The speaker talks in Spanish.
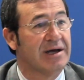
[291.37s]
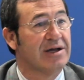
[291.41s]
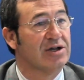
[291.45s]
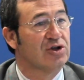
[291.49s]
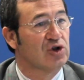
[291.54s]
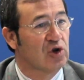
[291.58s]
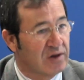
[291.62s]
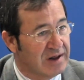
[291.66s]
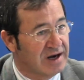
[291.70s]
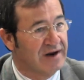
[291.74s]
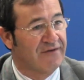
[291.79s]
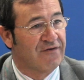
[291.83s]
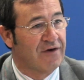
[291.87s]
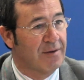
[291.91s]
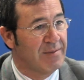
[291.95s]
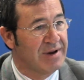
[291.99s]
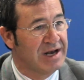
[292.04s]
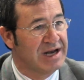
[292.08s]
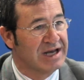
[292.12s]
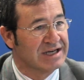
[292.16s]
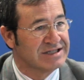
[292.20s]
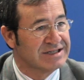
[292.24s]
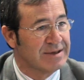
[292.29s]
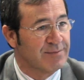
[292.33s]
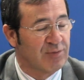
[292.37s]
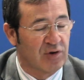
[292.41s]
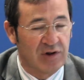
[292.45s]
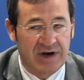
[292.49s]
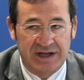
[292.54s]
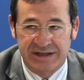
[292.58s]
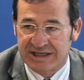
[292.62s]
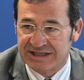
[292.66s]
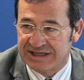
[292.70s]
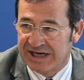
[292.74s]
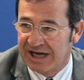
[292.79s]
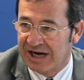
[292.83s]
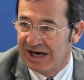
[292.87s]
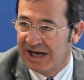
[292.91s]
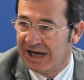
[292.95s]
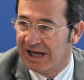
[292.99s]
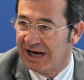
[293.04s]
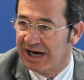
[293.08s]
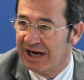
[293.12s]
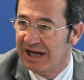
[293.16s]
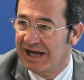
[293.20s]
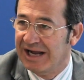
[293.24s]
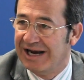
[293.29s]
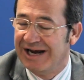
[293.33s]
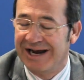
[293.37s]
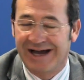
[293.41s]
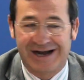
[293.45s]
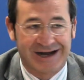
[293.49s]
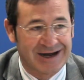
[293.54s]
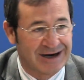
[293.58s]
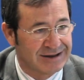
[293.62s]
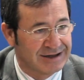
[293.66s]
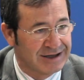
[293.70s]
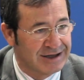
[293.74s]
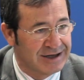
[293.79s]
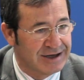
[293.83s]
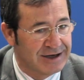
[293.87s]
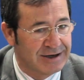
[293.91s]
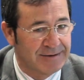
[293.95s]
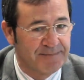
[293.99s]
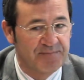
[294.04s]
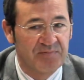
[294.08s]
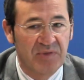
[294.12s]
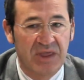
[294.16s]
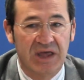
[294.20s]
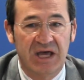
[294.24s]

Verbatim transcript: Todas las familias se podrán descargar la cartilla,